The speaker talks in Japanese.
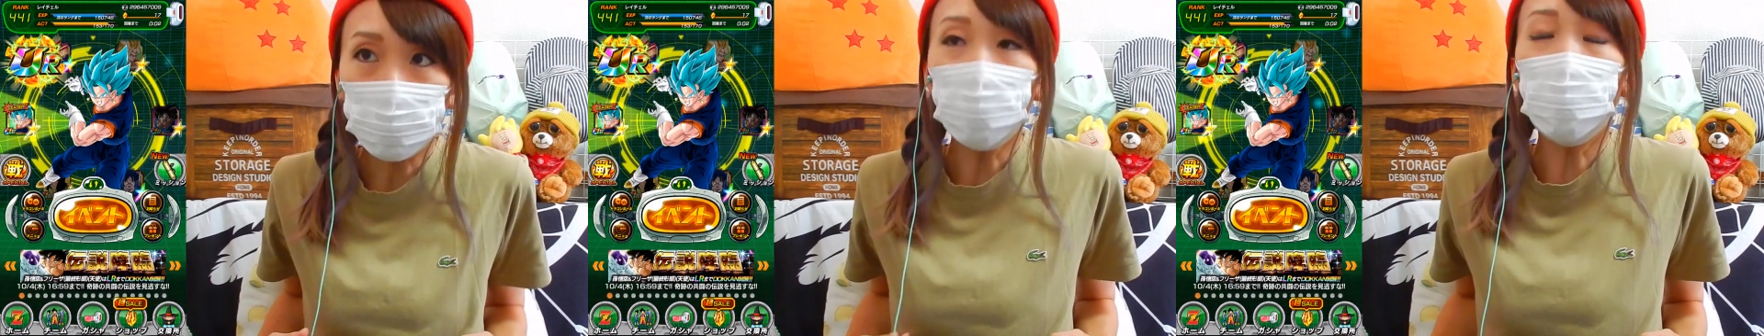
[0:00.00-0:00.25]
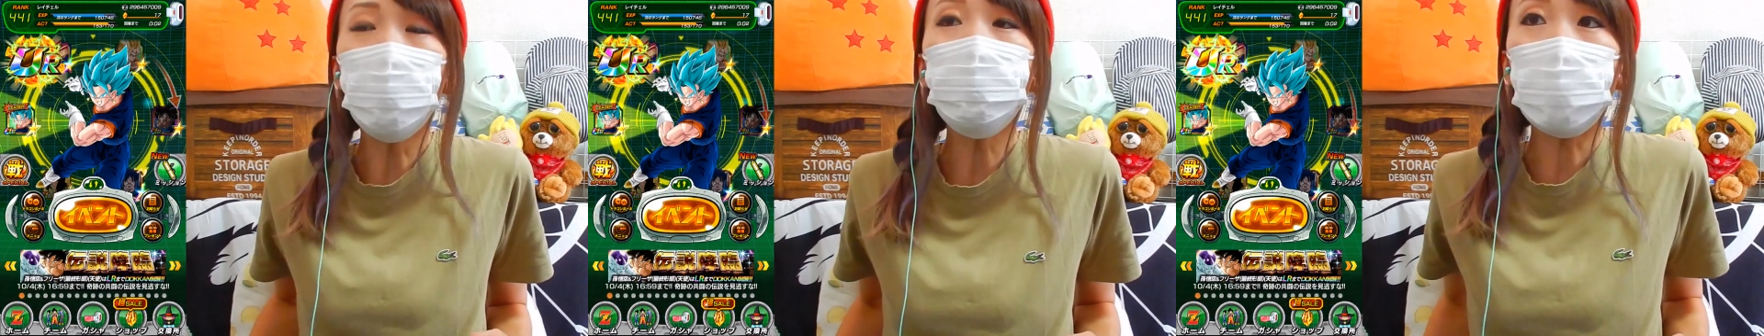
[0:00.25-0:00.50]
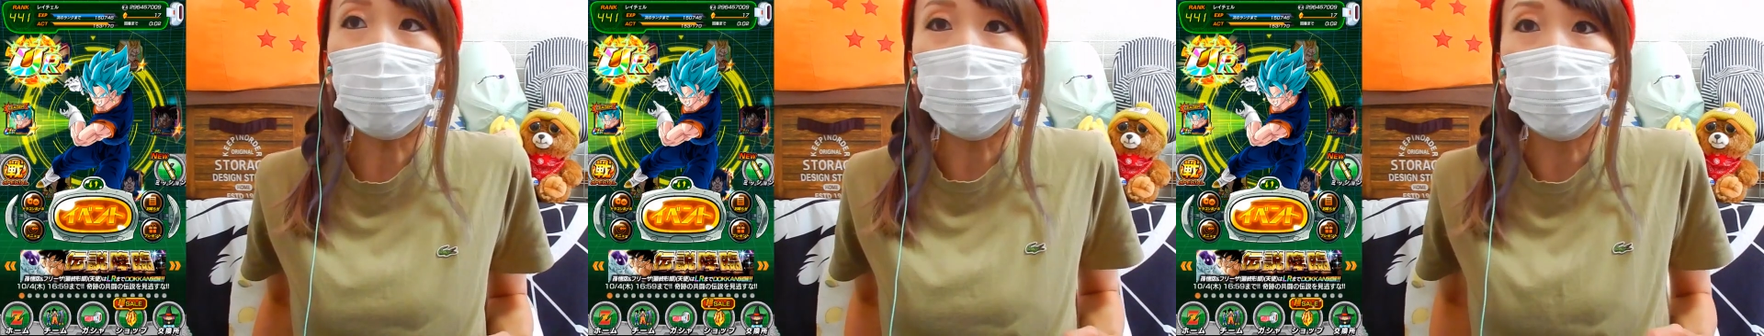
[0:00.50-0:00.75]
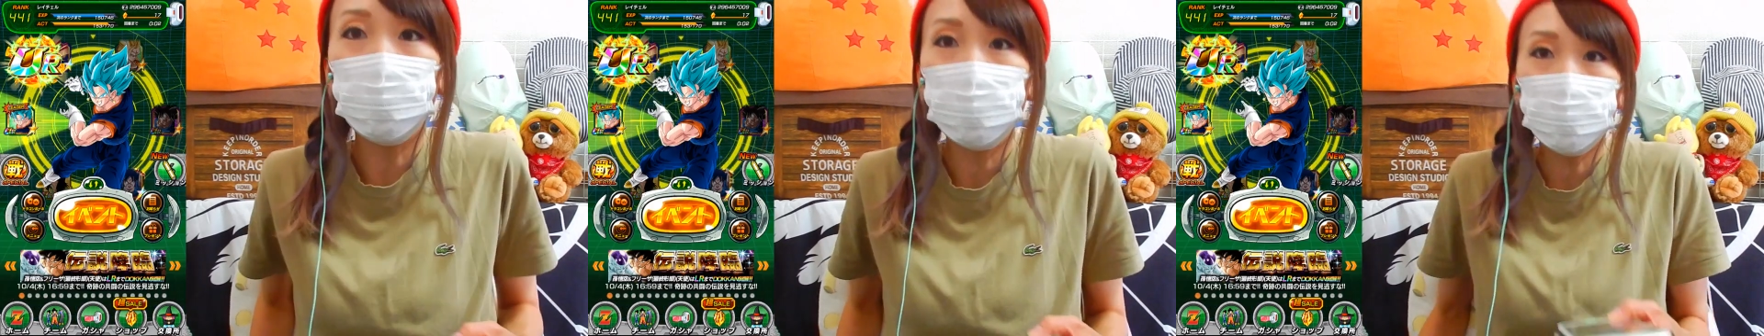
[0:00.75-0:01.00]
と思った
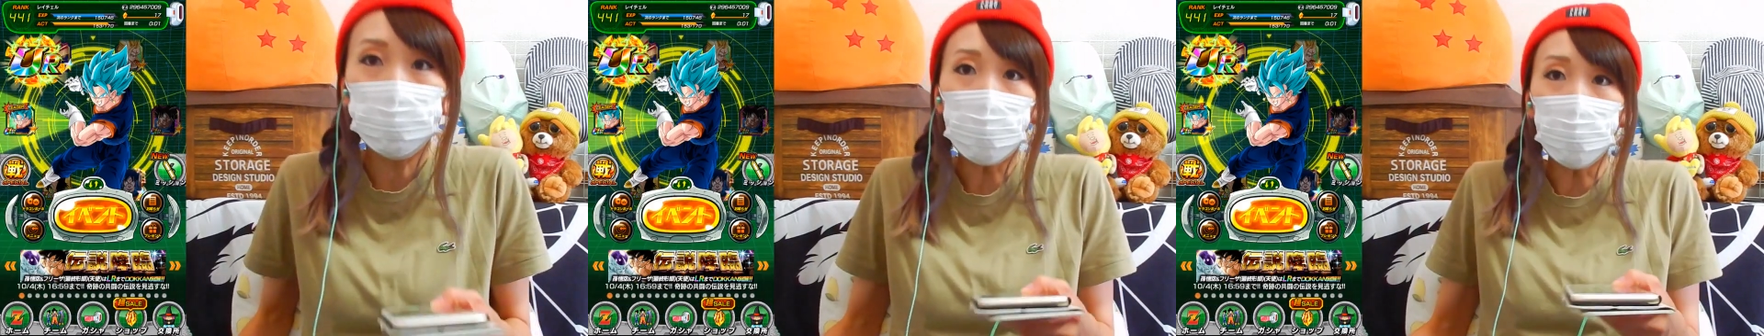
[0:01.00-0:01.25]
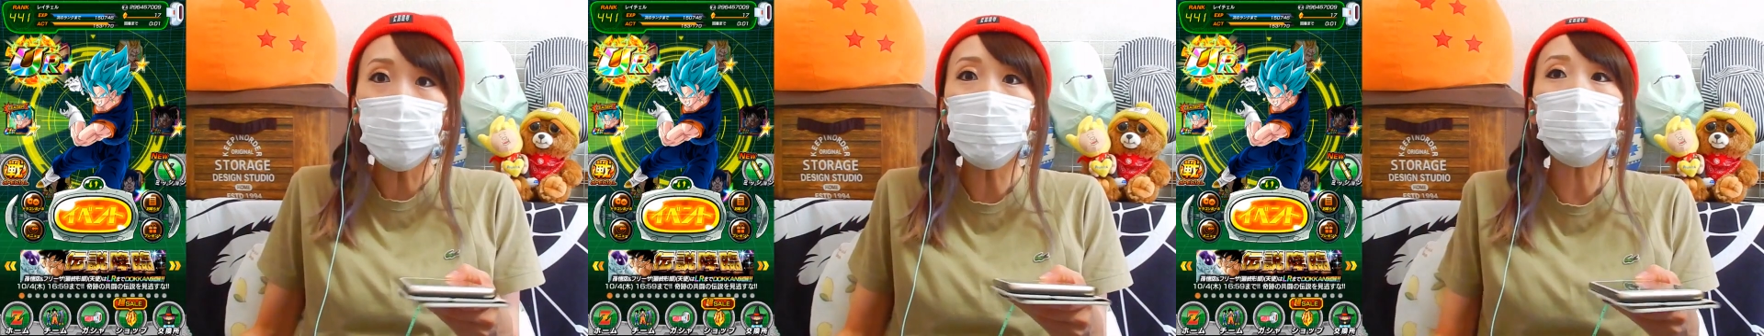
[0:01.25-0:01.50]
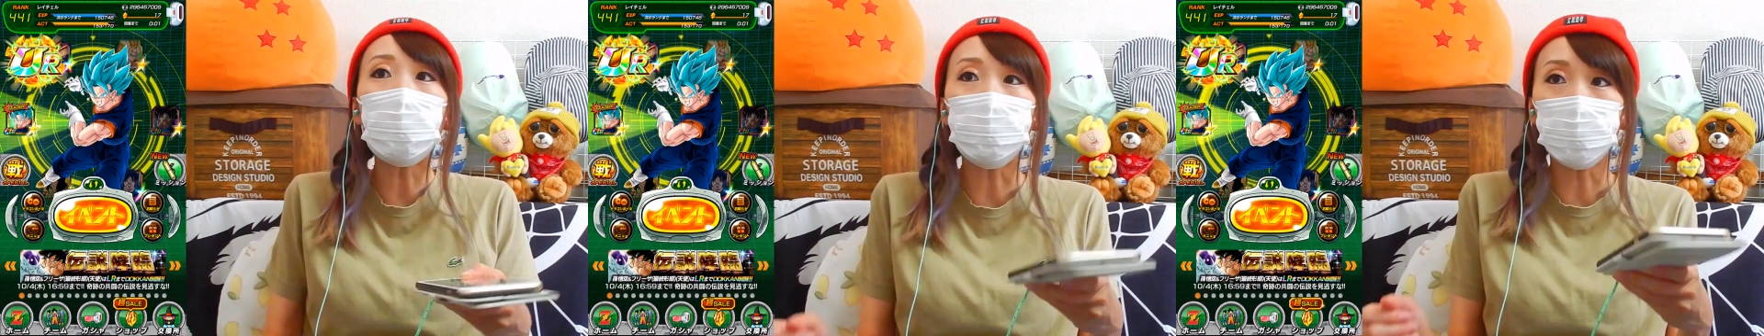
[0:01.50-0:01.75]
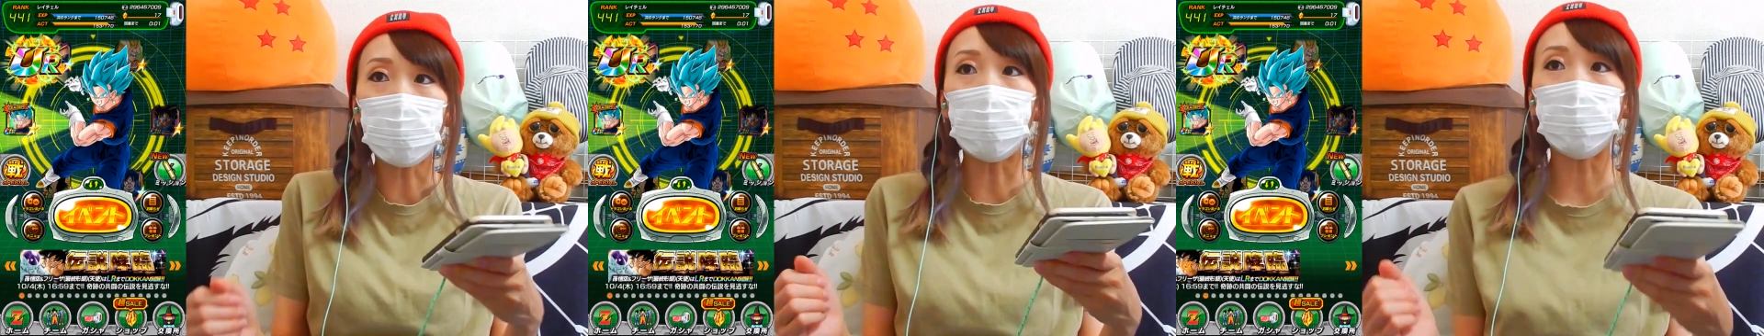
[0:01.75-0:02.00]
よ。と思っ
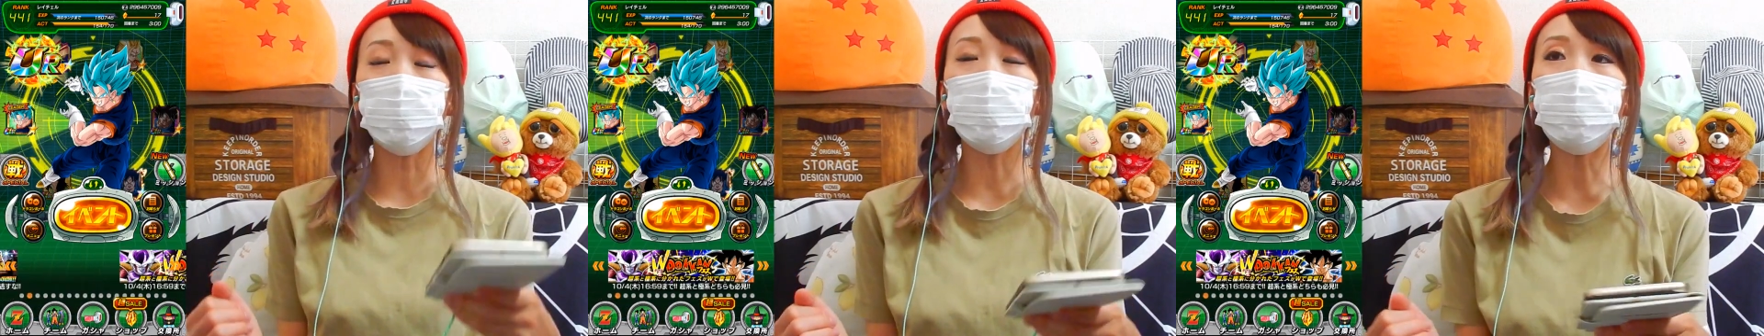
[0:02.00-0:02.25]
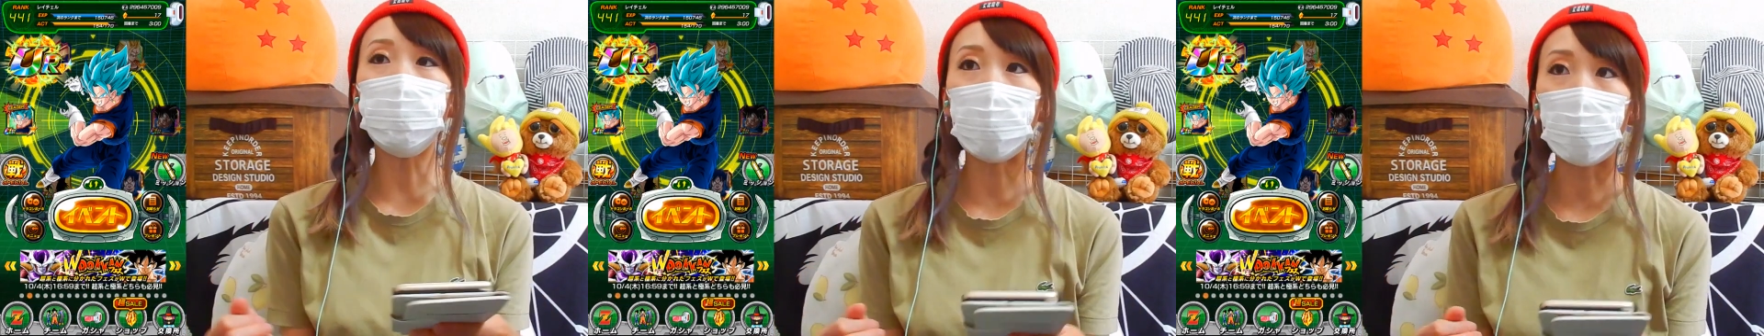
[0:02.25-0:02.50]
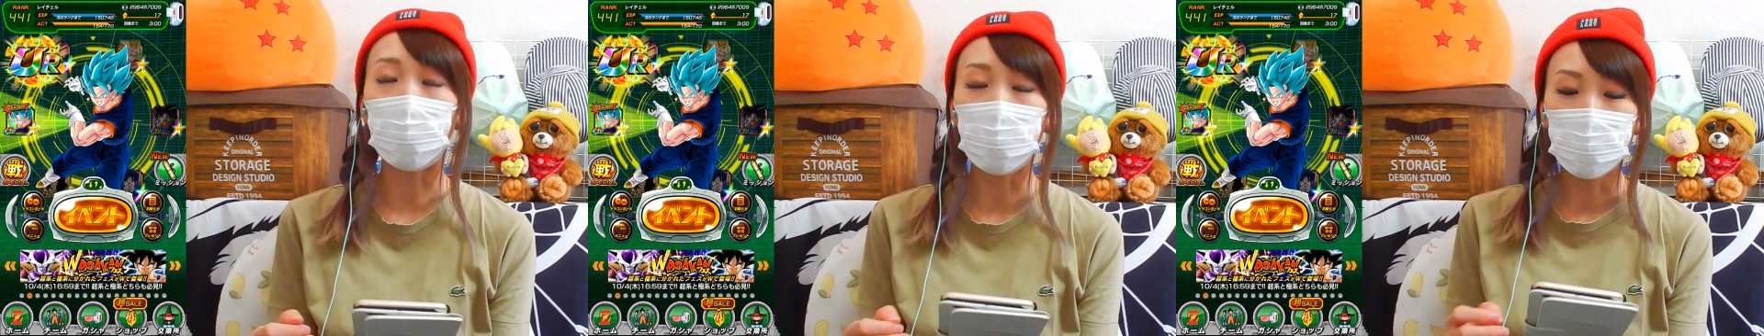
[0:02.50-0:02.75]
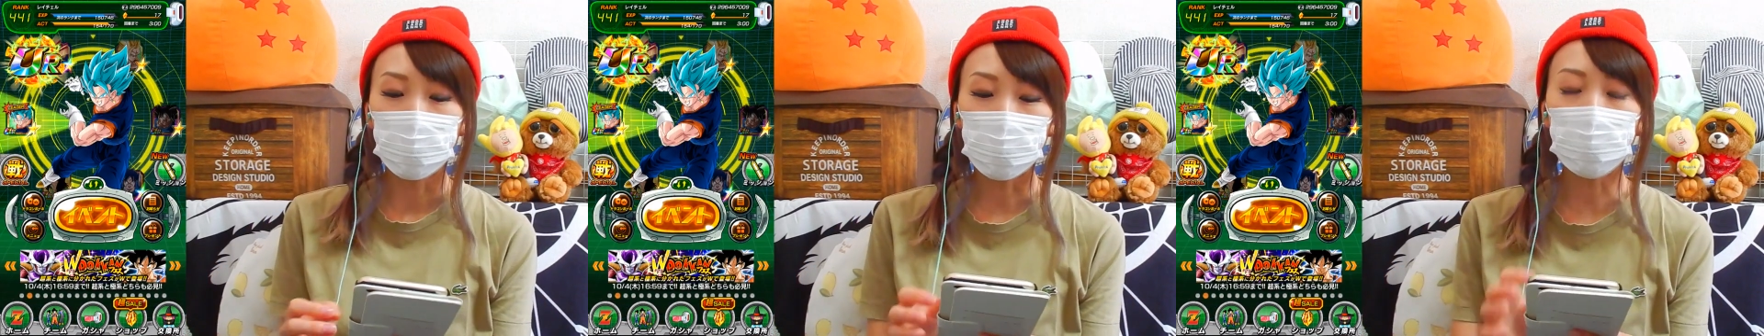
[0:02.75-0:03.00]
たので、ちょっとね、
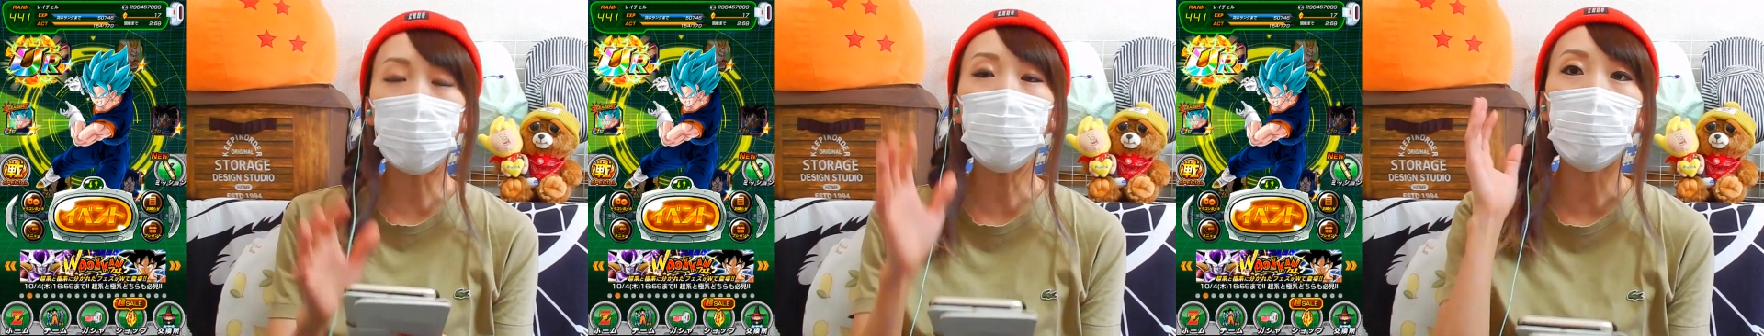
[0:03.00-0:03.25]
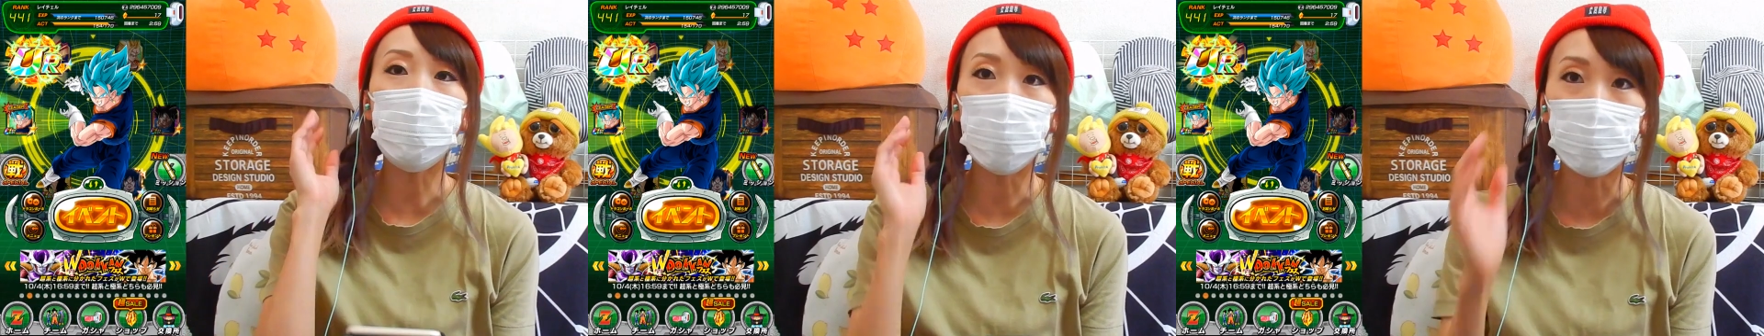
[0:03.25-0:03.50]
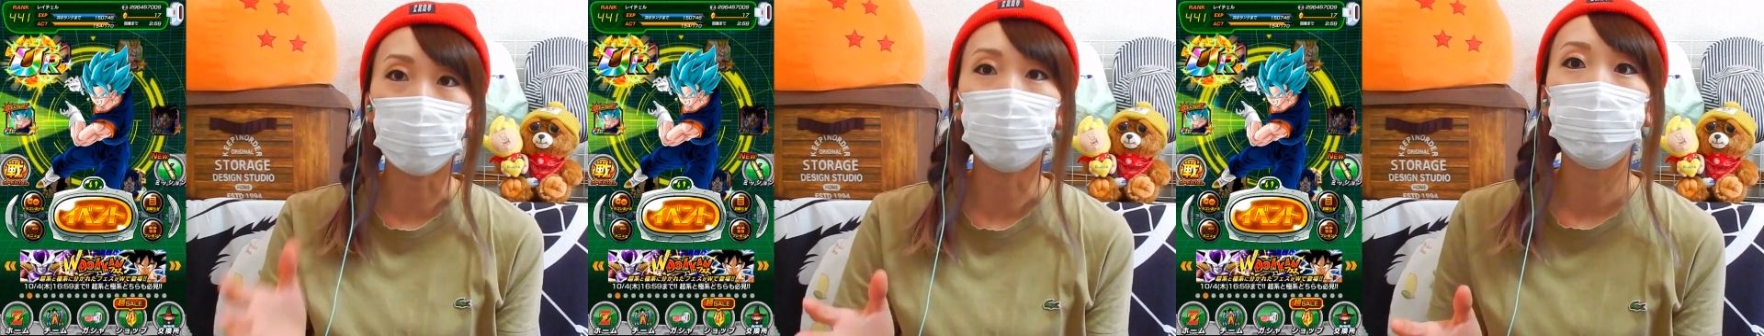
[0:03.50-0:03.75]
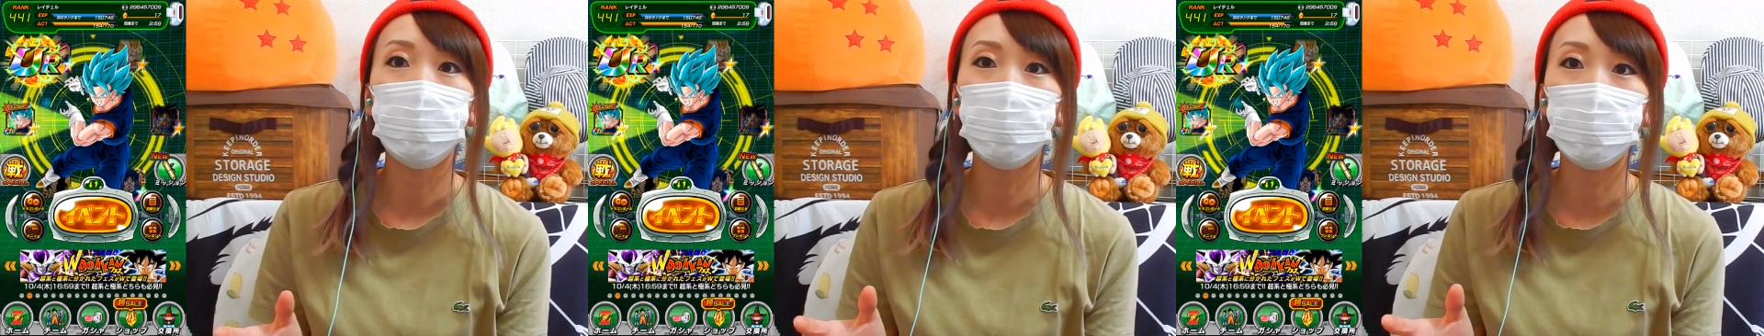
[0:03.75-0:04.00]
一回やめよ
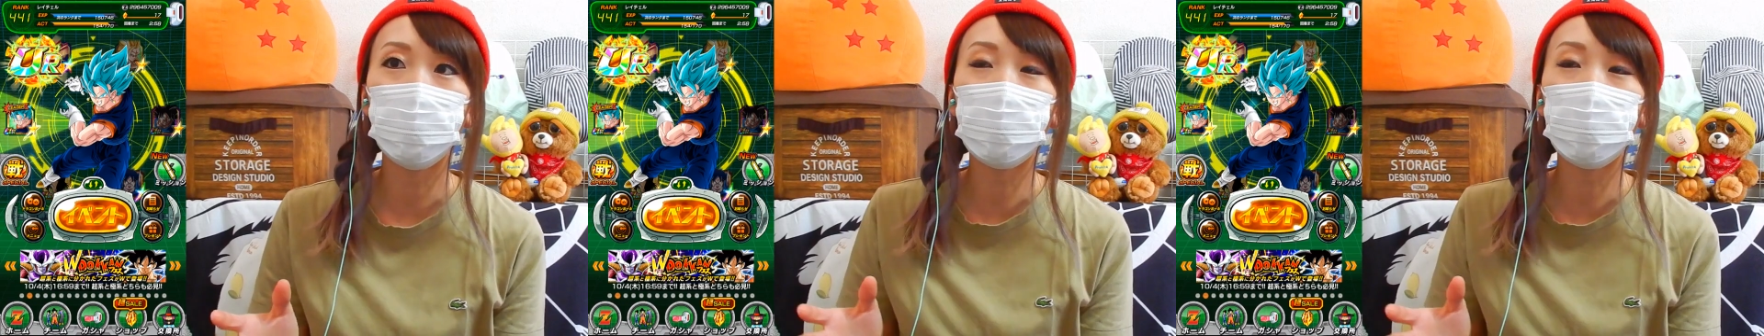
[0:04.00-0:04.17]
う。